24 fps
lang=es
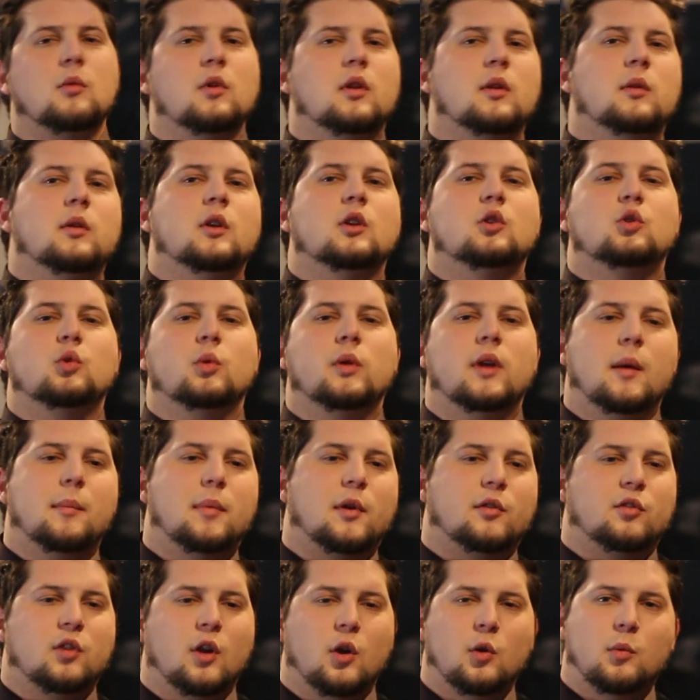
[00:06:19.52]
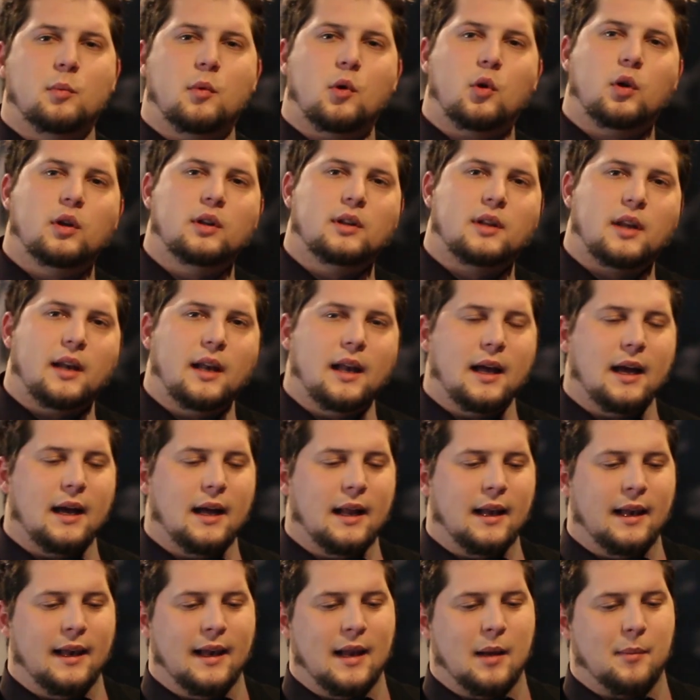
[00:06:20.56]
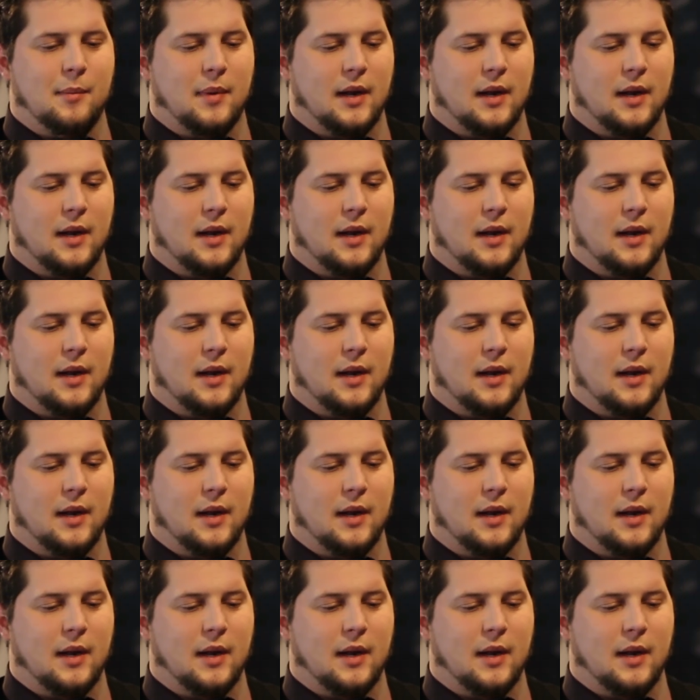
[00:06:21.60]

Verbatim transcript: ¿cómo vivís tu vida personal un poco entre la,